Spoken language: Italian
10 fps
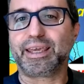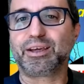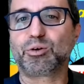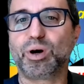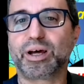
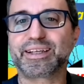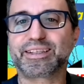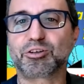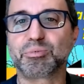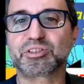e
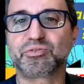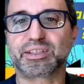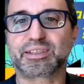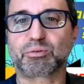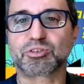guardate come
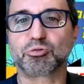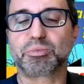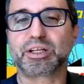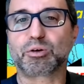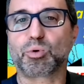svetta questo
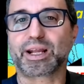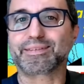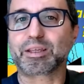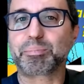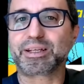meno a
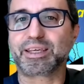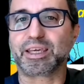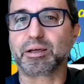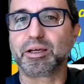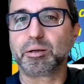40
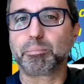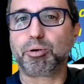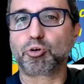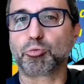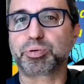perché
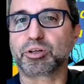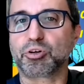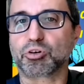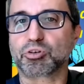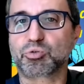poco più a
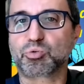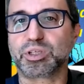nord